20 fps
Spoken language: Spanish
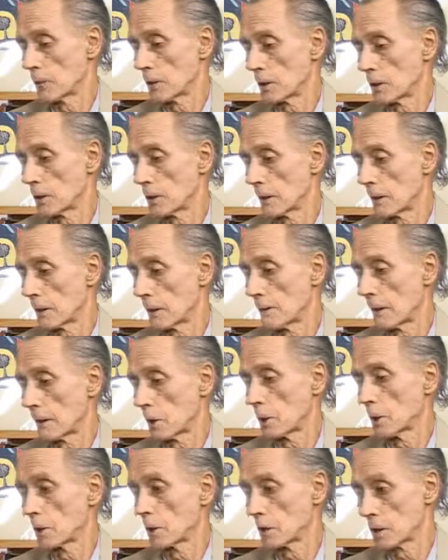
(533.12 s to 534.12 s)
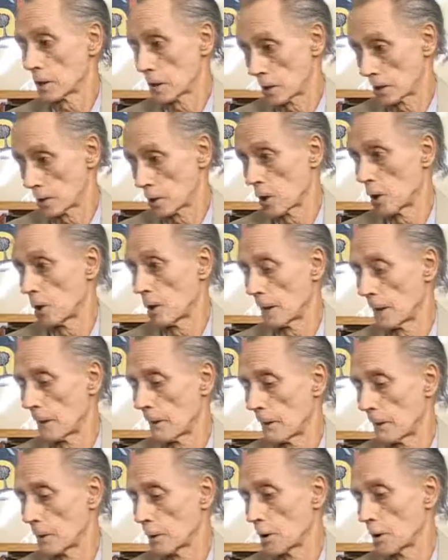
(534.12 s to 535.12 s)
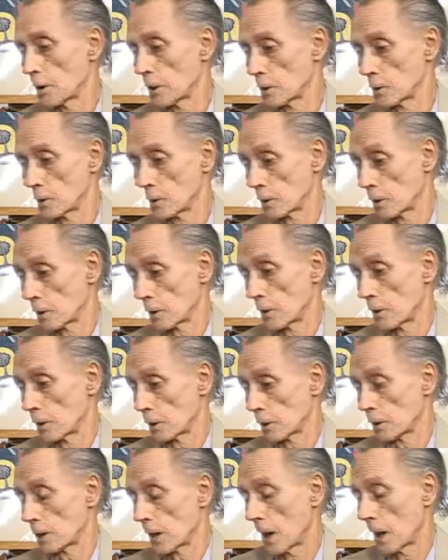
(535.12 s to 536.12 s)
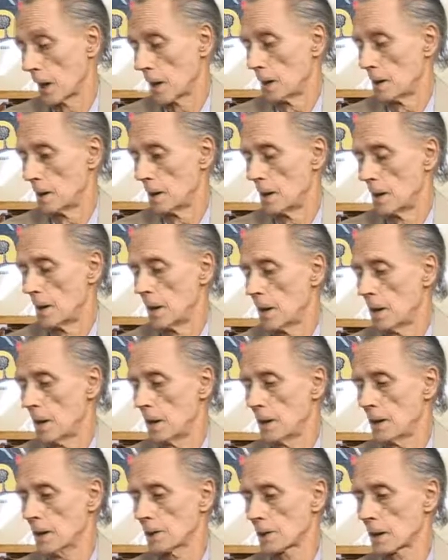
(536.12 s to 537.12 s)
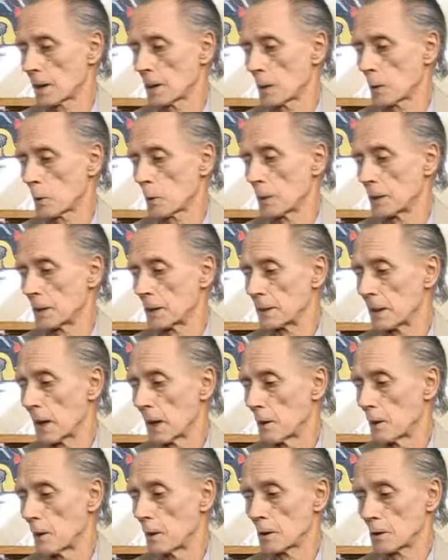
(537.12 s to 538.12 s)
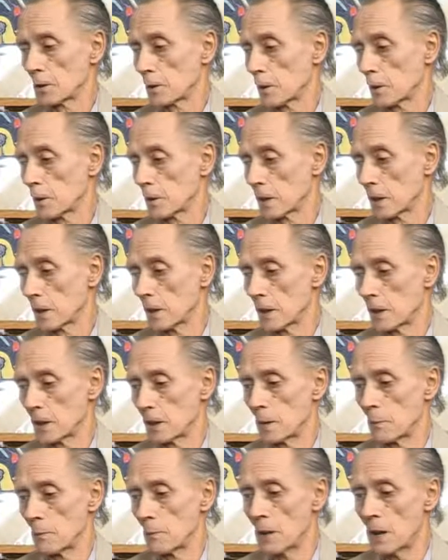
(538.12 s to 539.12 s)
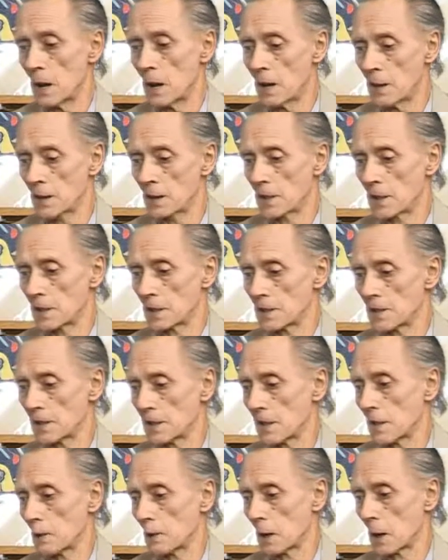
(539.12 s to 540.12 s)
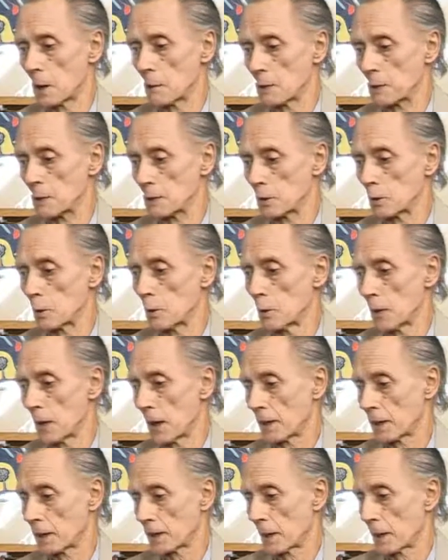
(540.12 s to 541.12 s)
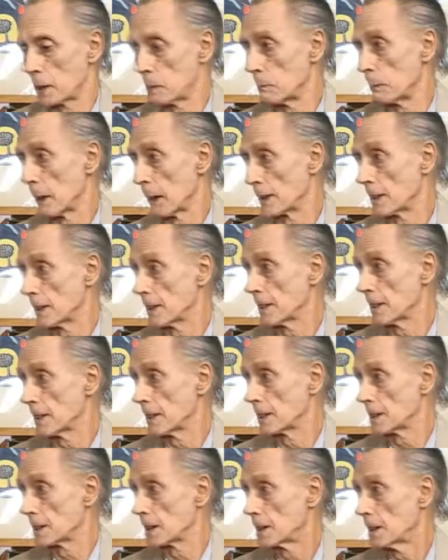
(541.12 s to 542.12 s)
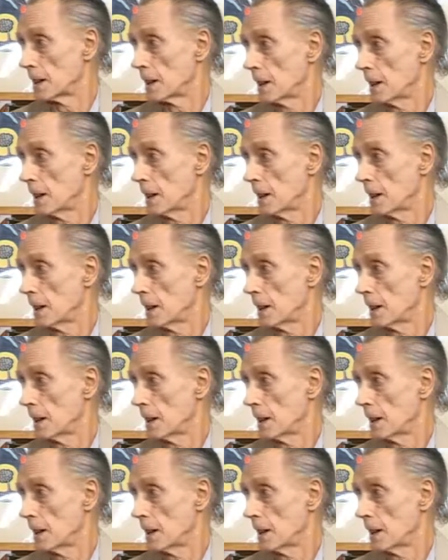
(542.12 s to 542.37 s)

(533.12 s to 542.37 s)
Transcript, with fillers: que fueron grabadores, que son grabadores, otros ya no están. Te das cuenta, otros que eh, siguieron la pintura y están en París.